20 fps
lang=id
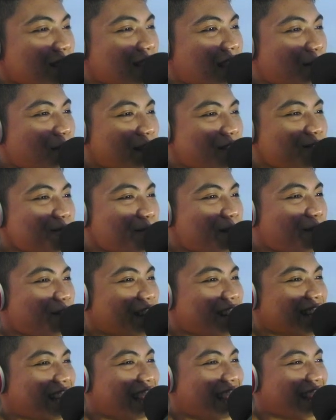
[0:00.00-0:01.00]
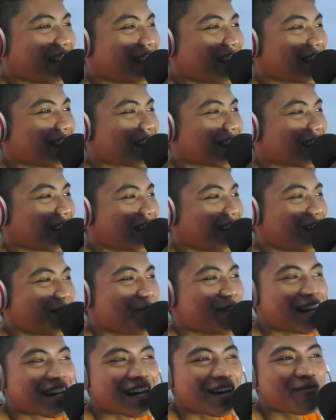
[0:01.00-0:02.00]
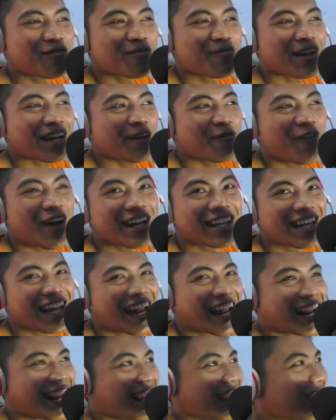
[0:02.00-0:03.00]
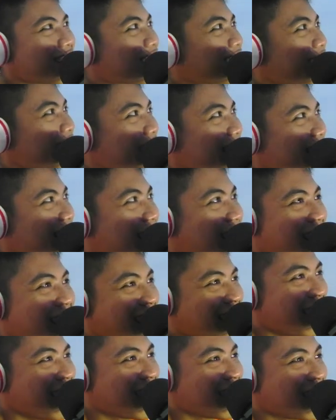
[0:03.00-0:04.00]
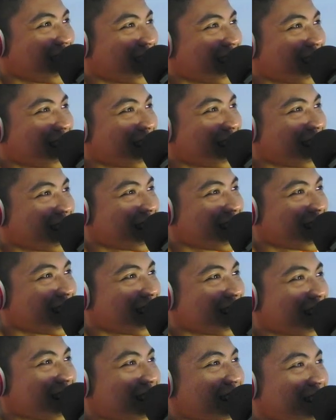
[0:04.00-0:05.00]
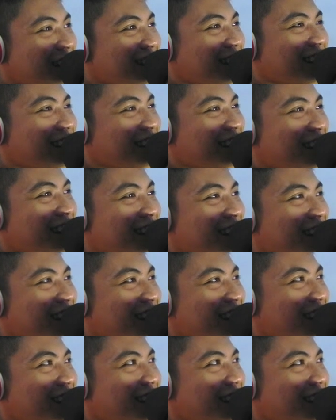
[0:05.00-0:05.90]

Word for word: sampai jumpa Fun geng. Ah beneran mau pakai Fun Gang. Ya elah. Oke. Okay.